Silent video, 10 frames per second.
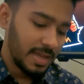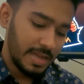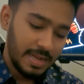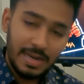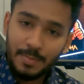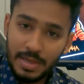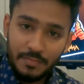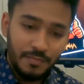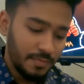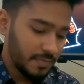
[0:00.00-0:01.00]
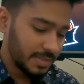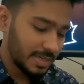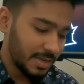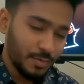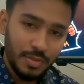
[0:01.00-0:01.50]
অ্যান্ড আমি
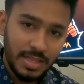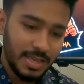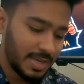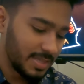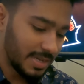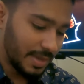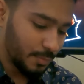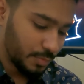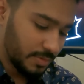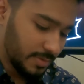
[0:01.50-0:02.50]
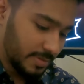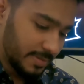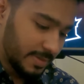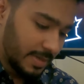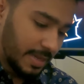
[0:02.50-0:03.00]
ফার্স্টে এটা খুলে দেখি যে কেমন
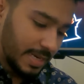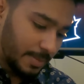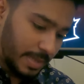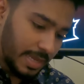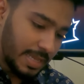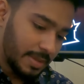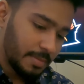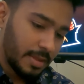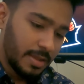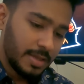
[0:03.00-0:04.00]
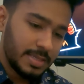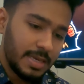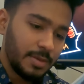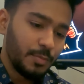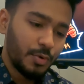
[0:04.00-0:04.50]
এটা আমি আগে যে
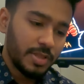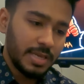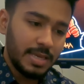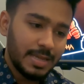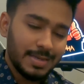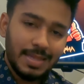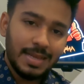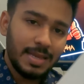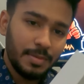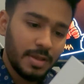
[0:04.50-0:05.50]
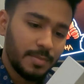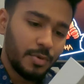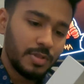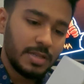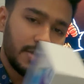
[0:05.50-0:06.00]
উপরে যে ইয়েটা থাকে
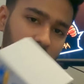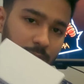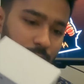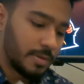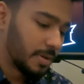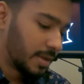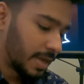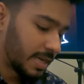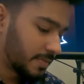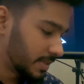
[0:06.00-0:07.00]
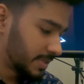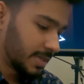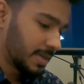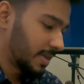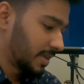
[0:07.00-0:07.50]
পলিথিনটা ওটা আমি কেটে ফেলছি
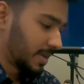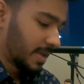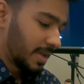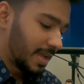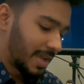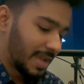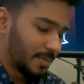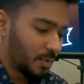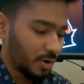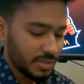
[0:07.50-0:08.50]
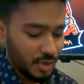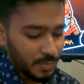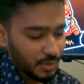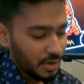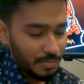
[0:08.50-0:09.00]
অ্যান্ড বক্সটা
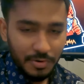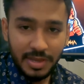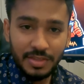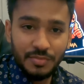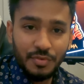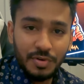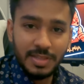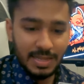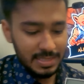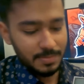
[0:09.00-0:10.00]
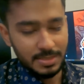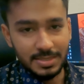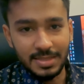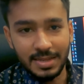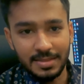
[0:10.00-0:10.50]
ওপেন করার পরে কিন্তু ফোনটা দেখতে
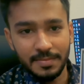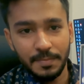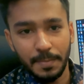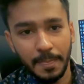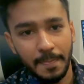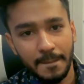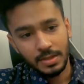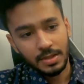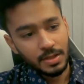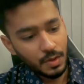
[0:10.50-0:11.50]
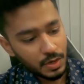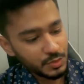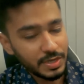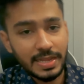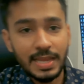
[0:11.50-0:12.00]
পাচ্ছেন দেখেন ওকে
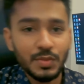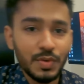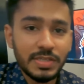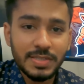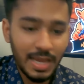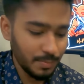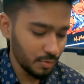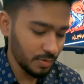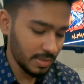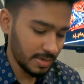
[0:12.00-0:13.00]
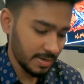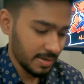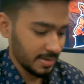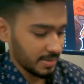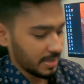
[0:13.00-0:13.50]
সো এটা কিন্তু স্কাই ব্লু কালারের
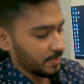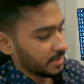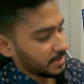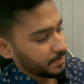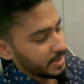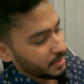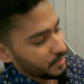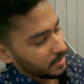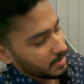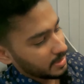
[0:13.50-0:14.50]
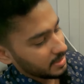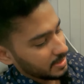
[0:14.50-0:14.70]
আমি এটা বের করি এবার